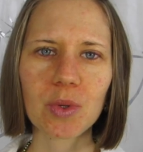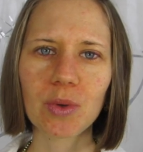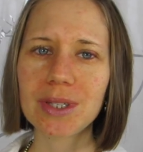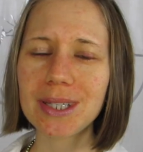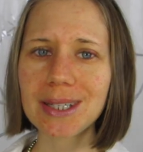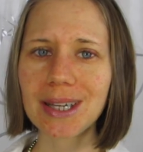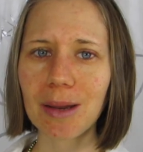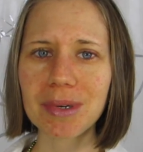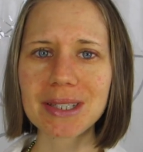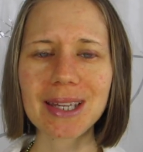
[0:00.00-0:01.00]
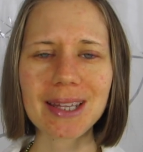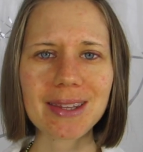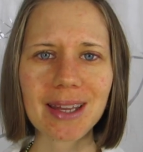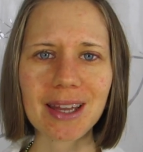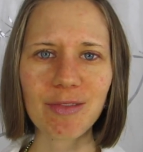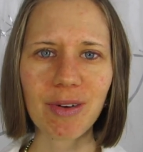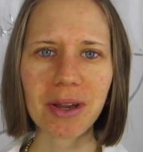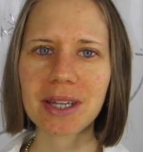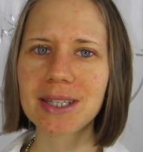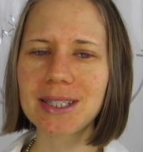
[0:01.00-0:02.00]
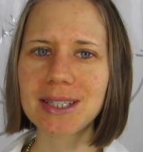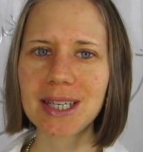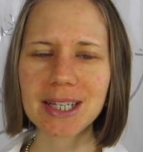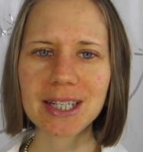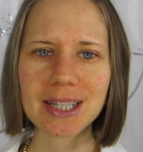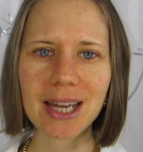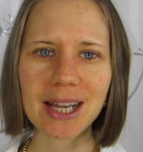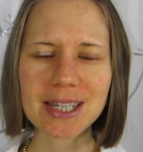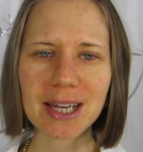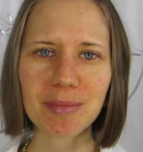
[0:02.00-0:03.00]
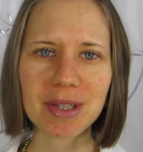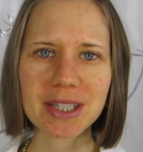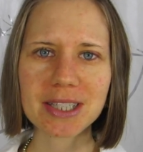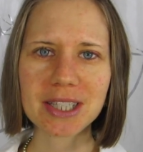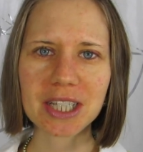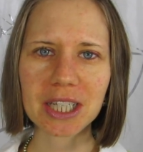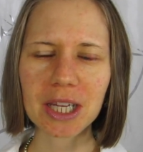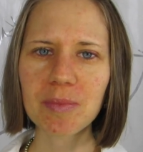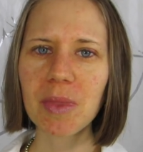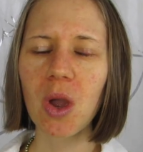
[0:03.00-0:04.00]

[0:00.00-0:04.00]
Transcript: und die kann man ganz einfach in den täglichen Alltag mit integrieren,